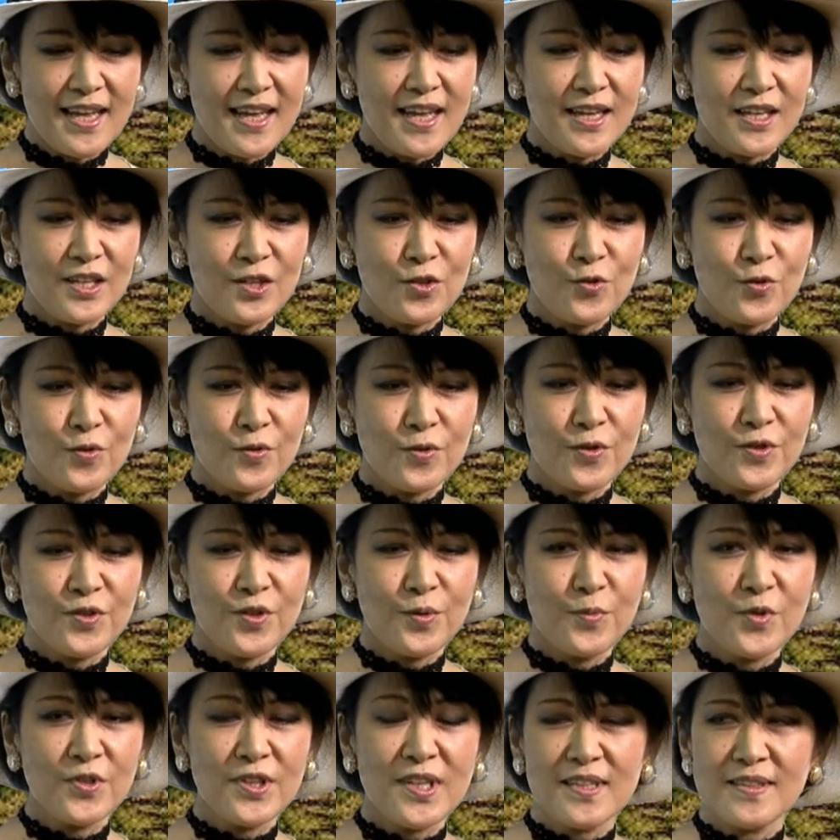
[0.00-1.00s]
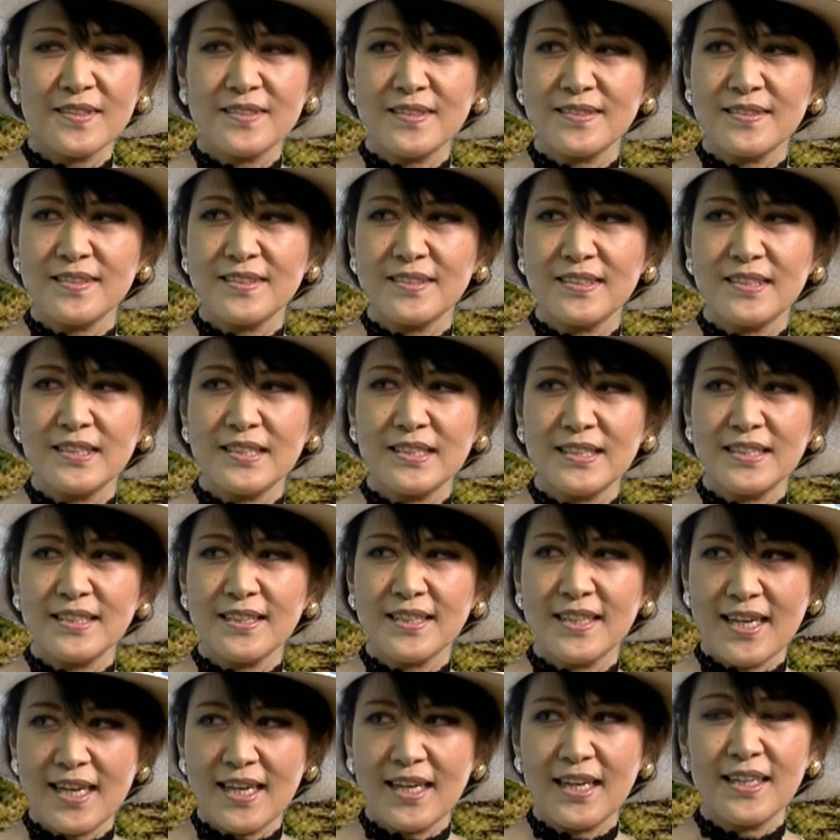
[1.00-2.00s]
あの子どもたち
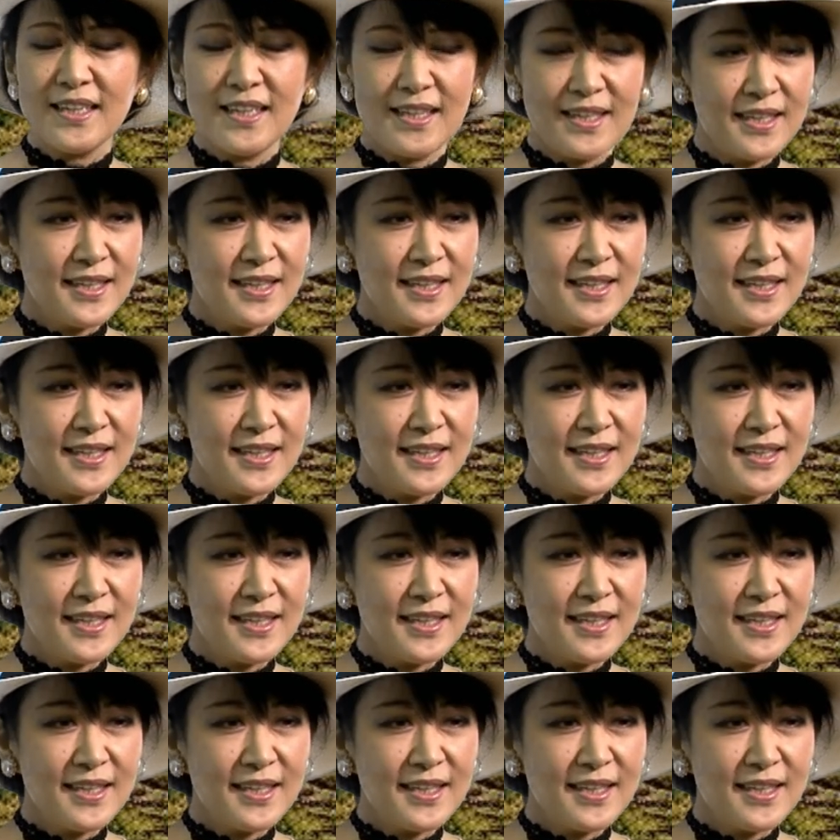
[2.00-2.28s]
が